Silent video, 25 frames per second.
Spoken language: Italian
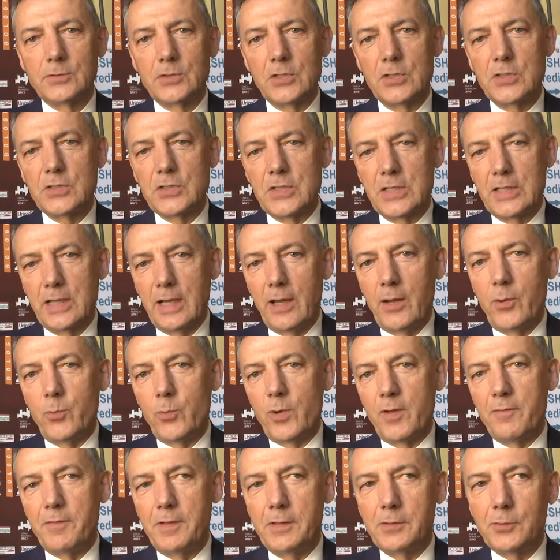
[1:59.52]
Sì, sì, è
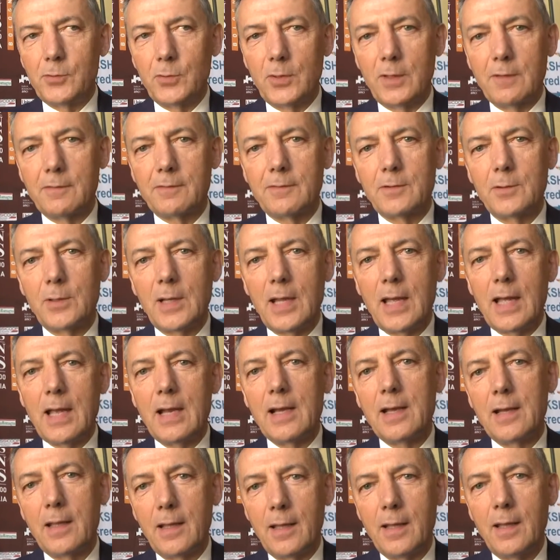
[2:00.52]
un evento
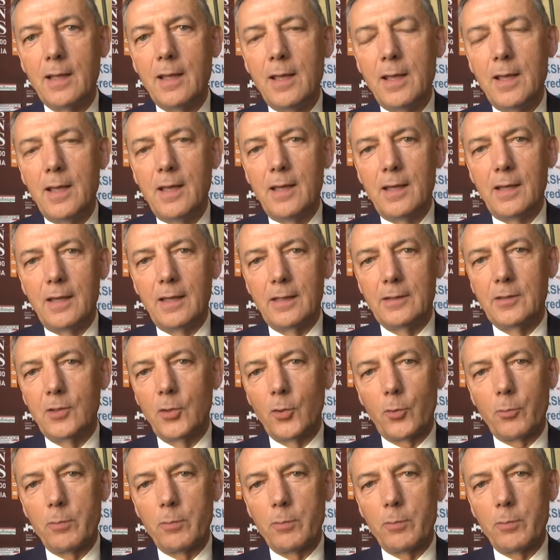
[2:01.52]
nazionale ed è